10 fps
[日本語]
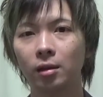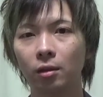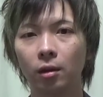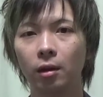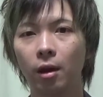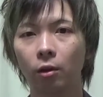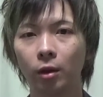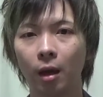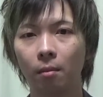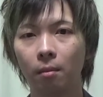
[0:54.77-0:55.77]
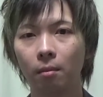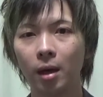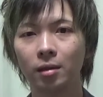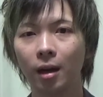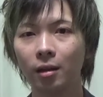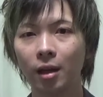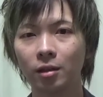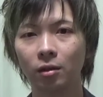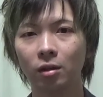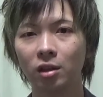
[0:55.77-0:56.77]
それではここで
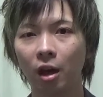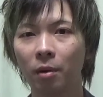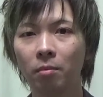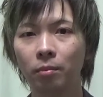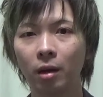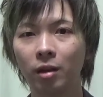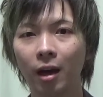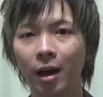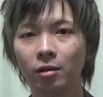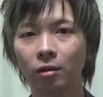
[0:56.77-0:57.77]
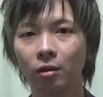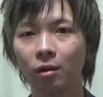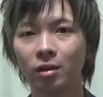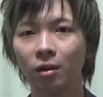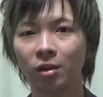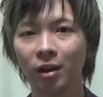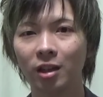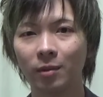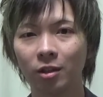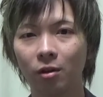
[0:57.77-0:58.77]
メイズランナー2ジャパンプレミア会場の様子をお届け
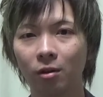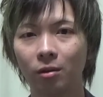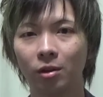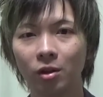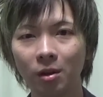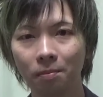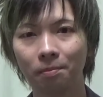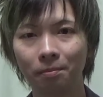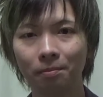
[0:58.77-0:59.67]
しましょうどうぞ